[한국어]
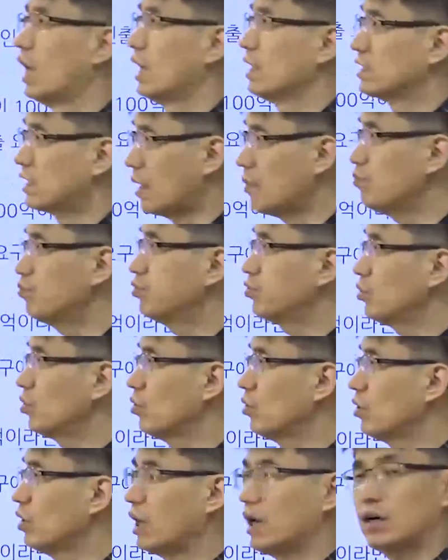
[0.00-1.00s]
한 삼
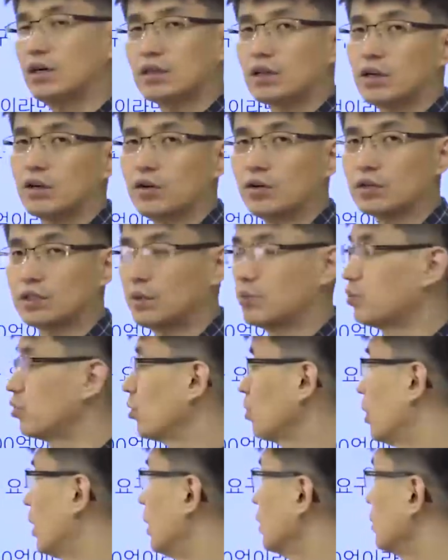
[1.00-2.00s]
퍼센트인가 그래요. 삼
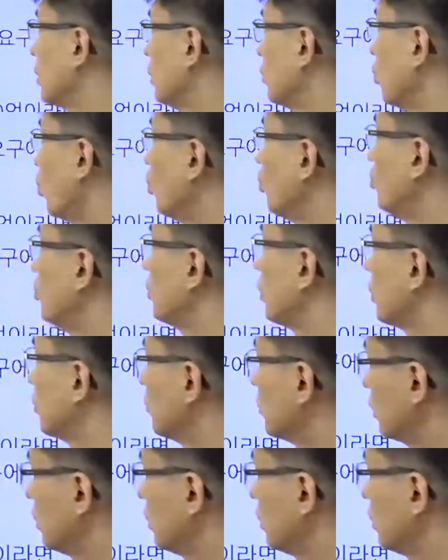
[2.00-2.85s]
퍼센트인가. 근데 요구불 예금은